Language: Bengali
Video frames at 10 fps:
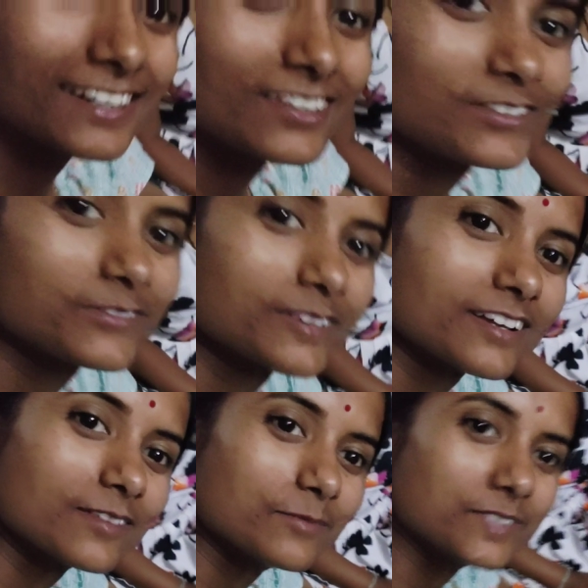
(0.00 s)
এখানেও
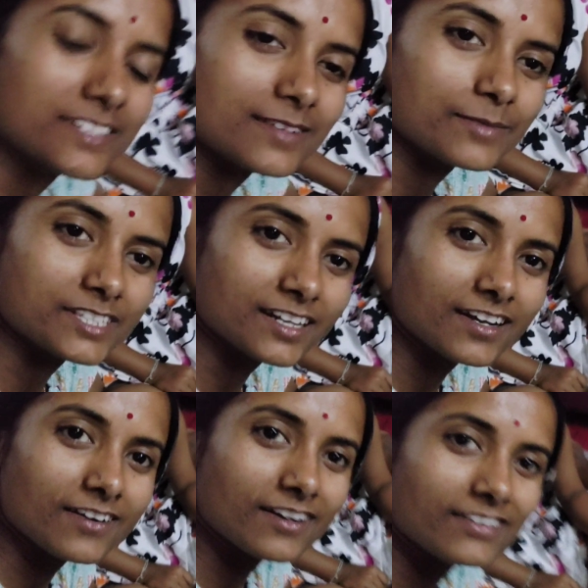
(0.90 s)

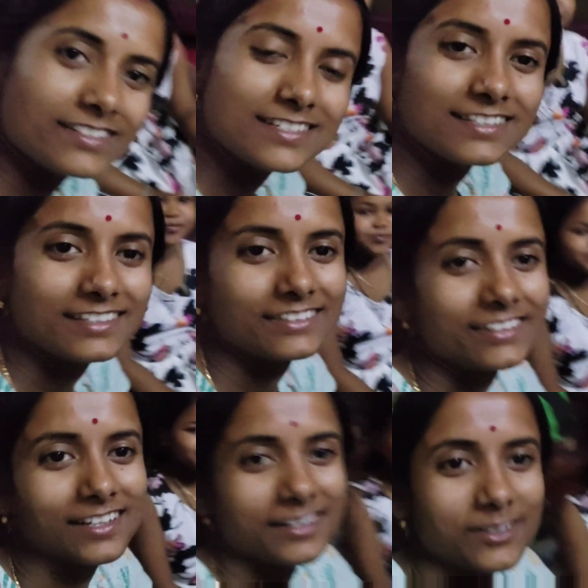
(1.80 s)
বিছানা করা হয়েছে তো
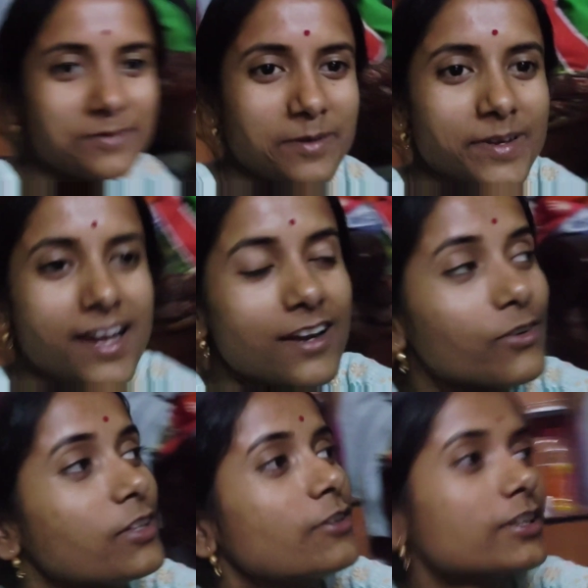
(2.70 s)
এখানে ঘুমাবে
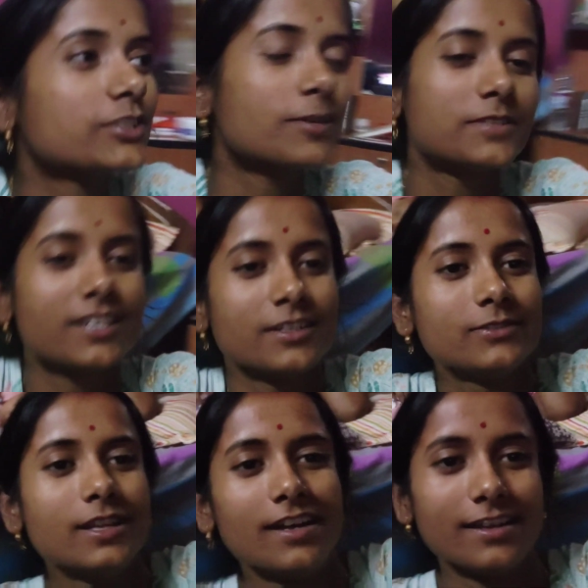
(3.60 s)
আর ওই ঘরে সব
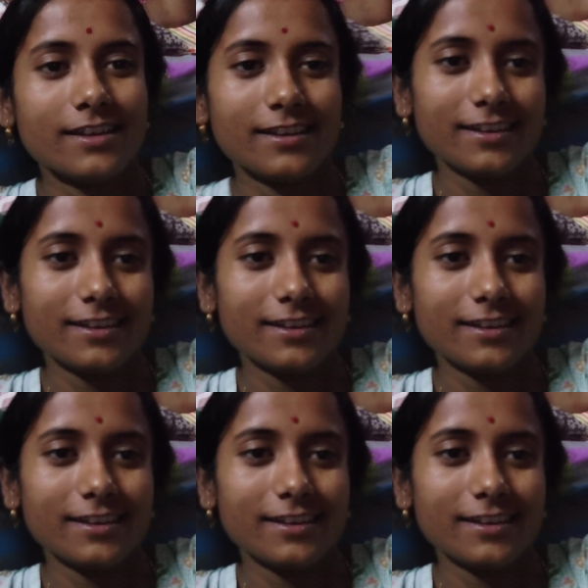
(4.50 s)
ছেলেগুলা